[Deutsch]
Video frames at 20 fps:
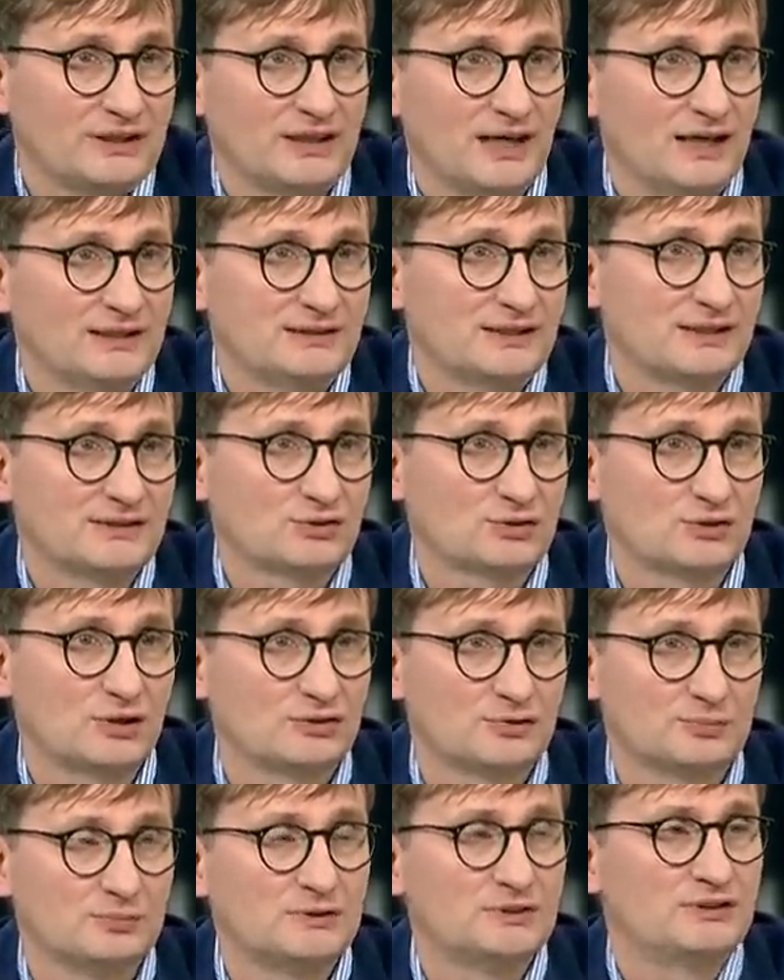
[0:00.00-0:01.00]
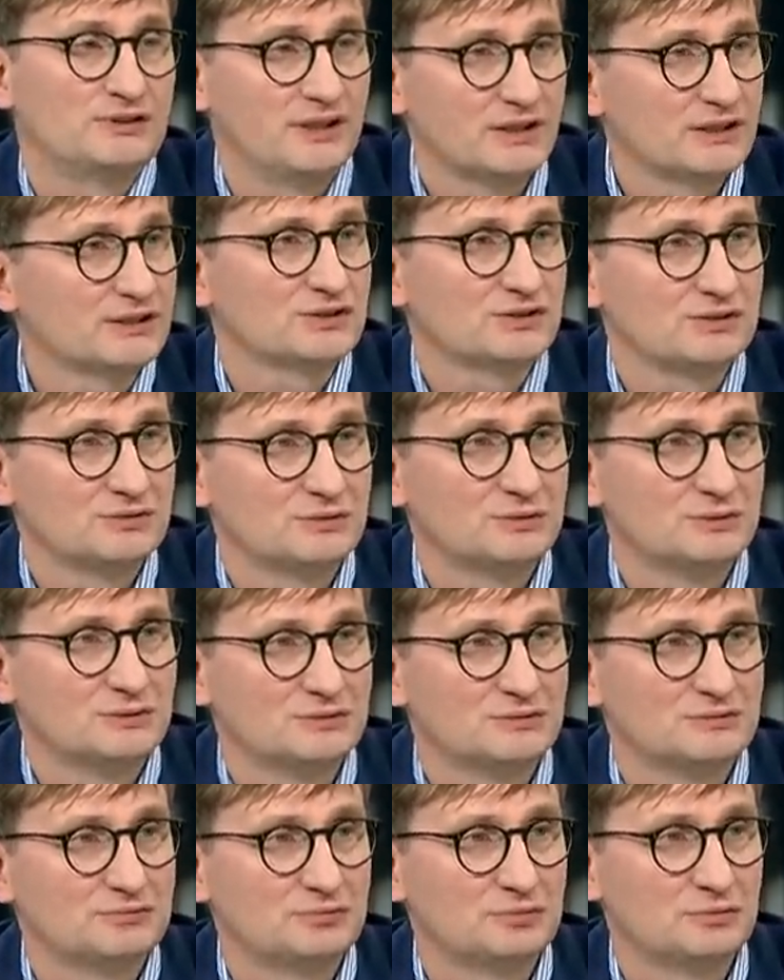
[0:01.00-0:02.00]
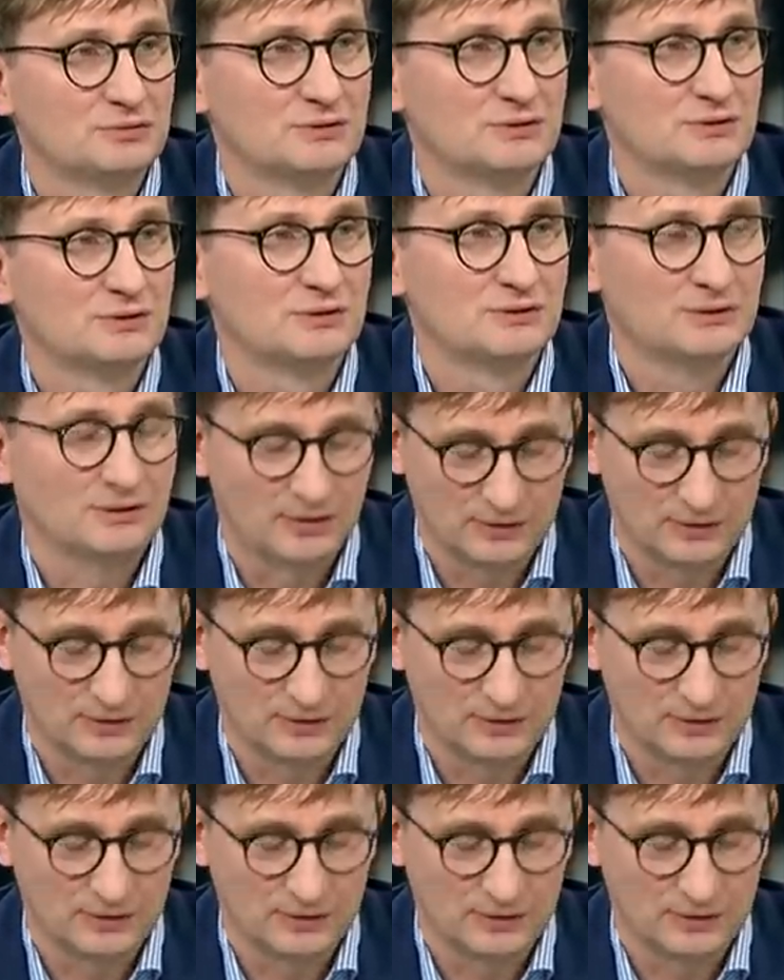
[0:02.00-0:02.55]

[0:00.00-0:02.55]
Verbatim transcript: ich halte das schon aus militärischen Gründen für,